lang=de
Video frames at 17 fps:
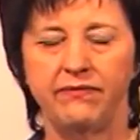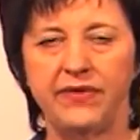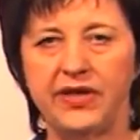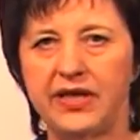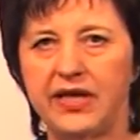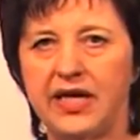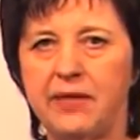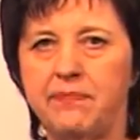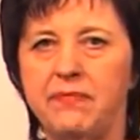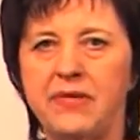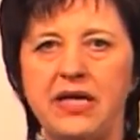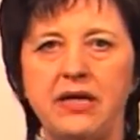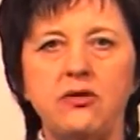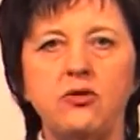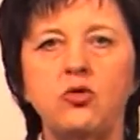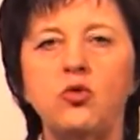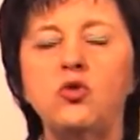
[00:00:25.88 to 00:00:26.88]
Wir geben
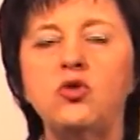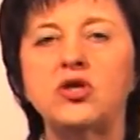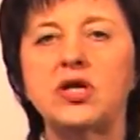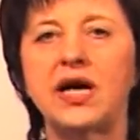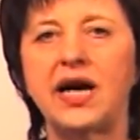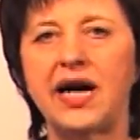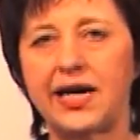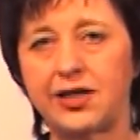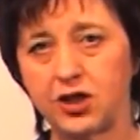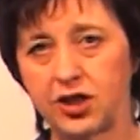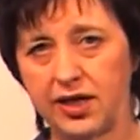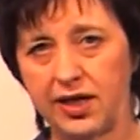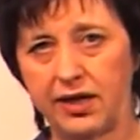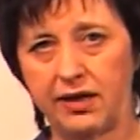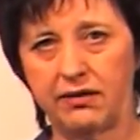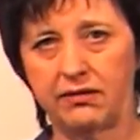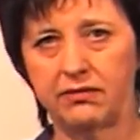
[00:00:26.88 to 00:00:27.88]
ihnen gute
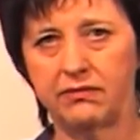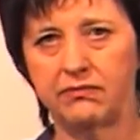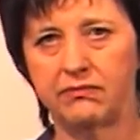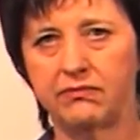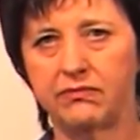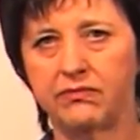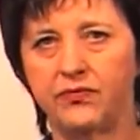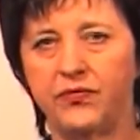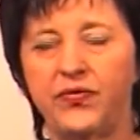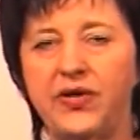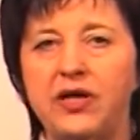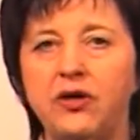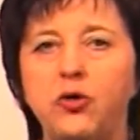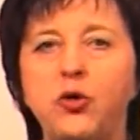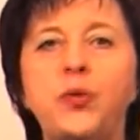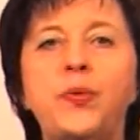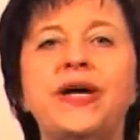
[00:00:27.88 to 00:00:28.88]
Ratschläge.
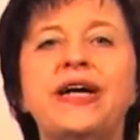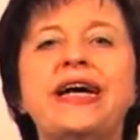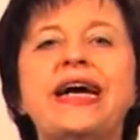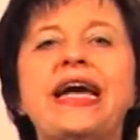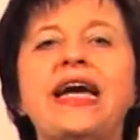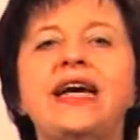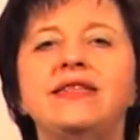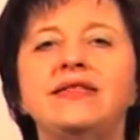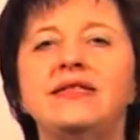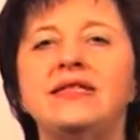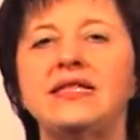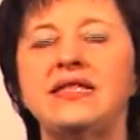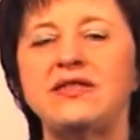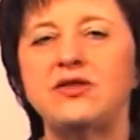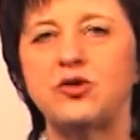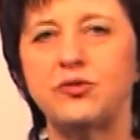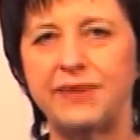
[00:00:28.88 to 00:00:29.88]
Wir überreden
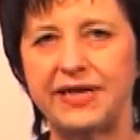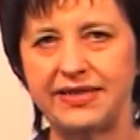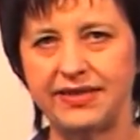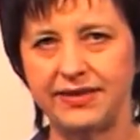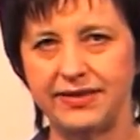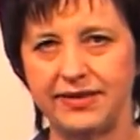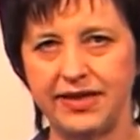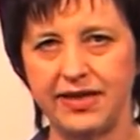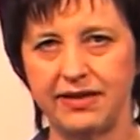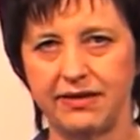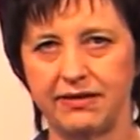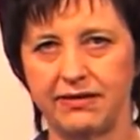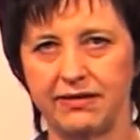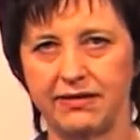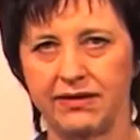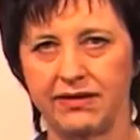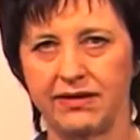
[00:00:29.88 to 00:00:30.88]
sie zu manchen Dingen.